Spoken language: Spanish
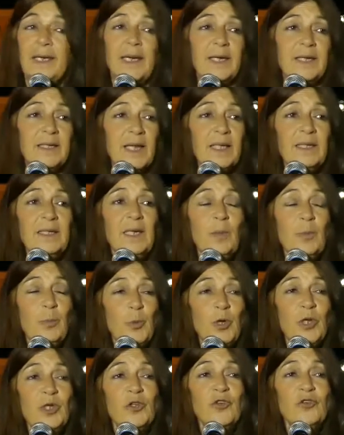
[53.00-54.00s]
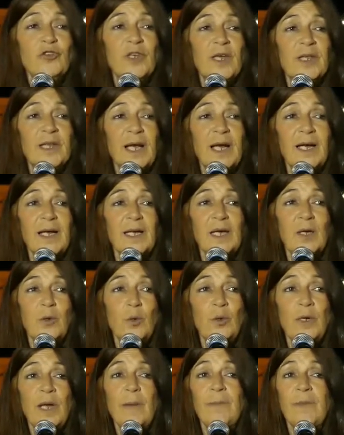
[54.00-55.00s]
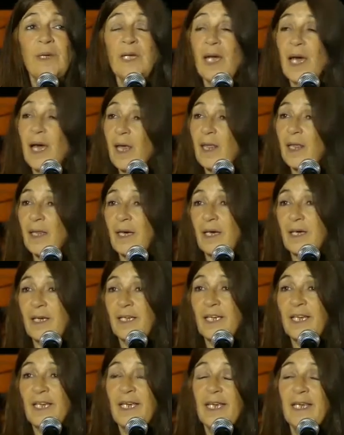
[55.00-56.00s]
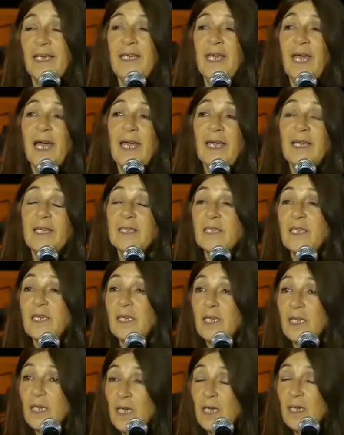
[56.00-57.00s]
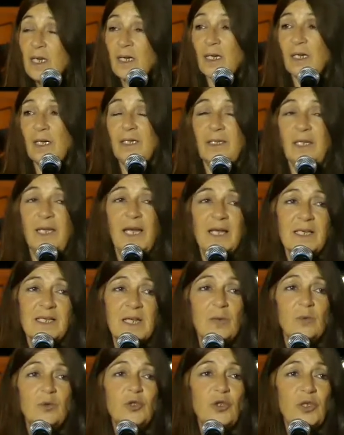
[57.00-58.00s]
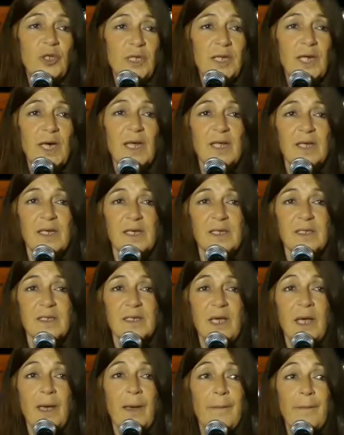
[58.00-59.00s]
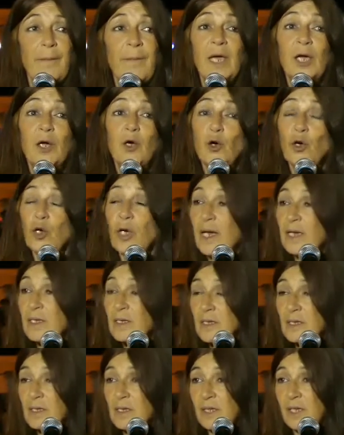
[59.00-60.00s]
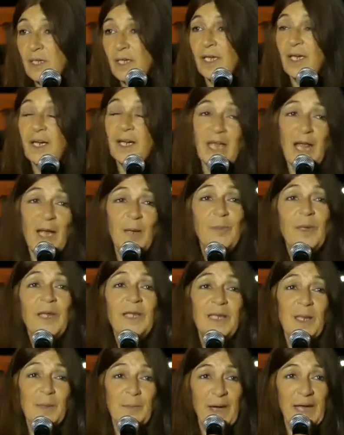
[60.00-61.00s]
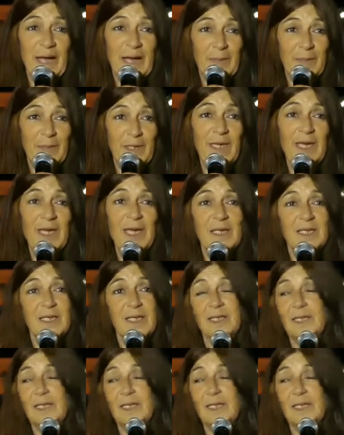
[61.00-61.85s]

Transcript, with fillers: que están dispuestos a darle una mirada y a exigir de las autoridades mejoras, realmente para mí es